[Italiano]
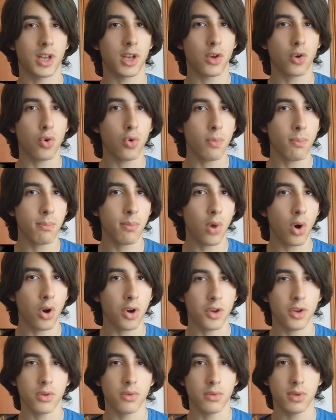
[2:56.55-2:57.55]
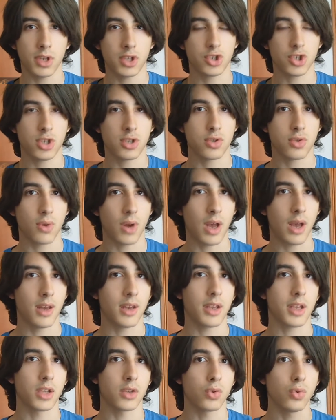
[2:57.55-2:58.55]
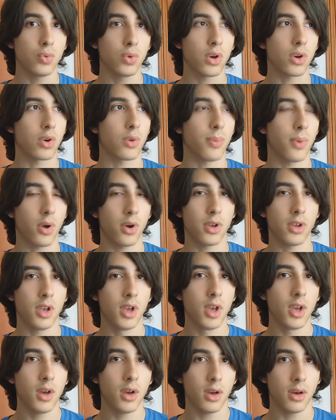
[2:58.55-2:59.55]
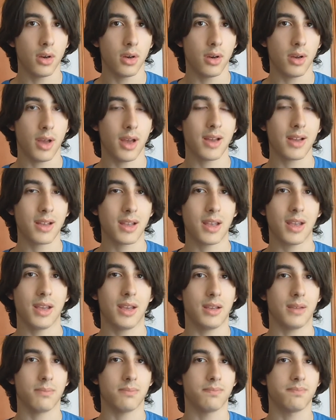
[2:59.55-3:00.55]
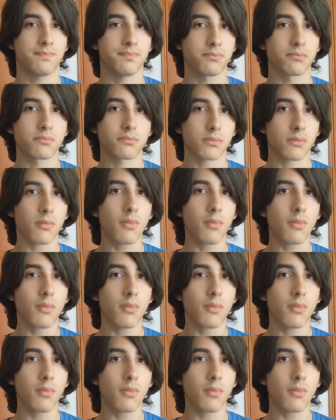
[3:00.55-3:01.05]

delle combo eh, eccezionali che durano poi anche... Um,